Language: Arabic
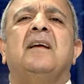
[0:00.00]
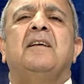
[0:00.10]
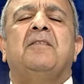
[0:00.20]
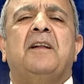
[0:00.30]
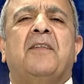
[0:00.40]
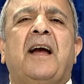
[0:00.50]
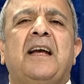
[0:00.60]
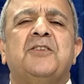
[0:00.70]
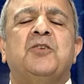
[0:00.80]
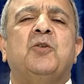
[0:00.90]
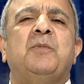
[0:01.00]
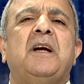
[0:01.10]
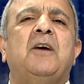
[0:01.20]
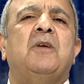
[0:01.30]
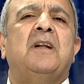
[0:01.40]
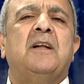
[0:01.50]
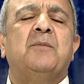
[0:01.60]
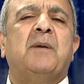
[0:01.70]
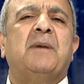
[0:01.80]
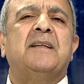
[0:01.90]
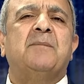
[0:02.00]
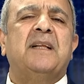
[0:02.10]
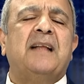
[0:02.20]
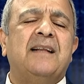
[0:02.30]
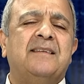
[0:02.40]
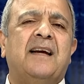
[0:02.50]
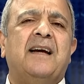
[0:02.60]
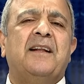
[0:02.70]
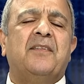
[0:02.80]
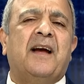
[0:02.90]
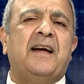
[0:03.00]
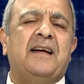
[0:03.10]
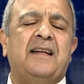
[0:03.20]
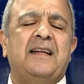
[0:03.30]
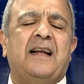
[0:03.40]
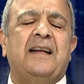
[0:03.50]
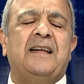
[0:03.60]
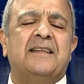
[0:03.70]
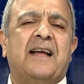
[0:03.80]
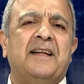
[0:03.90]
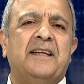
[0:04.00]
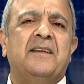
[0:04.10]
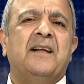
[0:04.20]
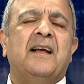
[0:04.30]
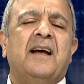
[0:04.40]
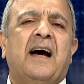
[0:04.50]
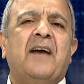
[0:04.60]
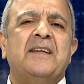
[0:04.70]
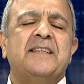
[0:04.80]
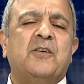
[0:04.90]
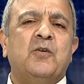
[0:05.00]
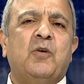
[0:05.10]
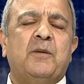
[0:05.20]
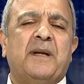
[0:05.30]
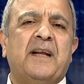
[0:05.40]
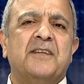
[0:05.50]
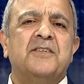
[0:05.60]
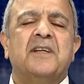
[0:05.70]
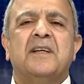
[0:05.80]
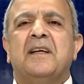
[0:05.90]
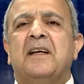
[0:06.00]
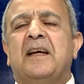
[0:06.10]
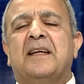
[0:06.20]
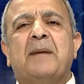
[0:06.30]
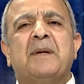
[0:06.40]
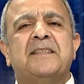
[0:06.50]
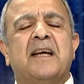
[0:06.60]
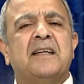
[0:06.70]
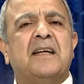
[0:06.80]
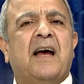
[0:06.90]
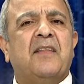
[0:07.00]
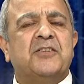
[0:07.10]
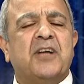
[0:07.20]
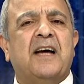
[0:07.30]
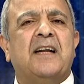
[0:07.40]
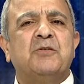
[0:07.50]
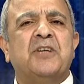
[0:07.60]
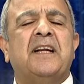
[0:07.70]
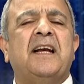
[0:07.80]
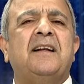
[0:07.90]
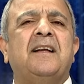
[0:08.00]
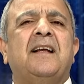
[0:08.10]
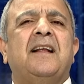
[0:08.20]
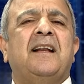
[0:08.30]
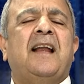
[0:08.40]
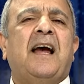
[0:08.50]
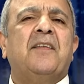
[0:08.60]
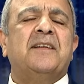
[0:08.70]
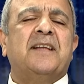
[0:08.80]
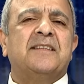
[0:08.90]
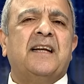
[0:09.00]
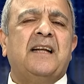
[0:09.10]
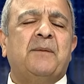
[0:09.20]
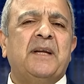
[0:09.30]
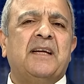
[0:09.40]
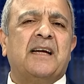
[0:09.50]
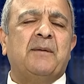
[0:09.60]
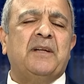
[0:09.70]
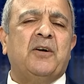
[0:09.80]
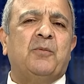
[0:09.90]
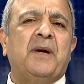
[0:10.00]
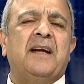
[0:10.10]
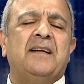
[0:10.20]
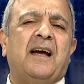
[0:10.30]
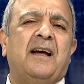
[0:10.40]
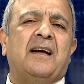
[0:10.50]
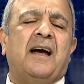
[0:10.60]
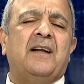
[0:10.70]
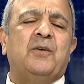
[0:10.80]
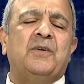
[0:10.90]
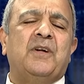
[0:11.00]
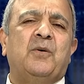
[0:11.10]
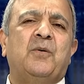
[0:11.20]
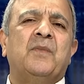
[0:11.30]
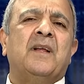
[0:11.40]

في الضاحية الجنوبية ولربما تمتد حتى للضاحية الليطاني هذا سيكون هو المنهج أه، كم يستغرق هذا شهر أو شهرين لاحظ التصريح الأمريكي قبل يومين قالوا أنه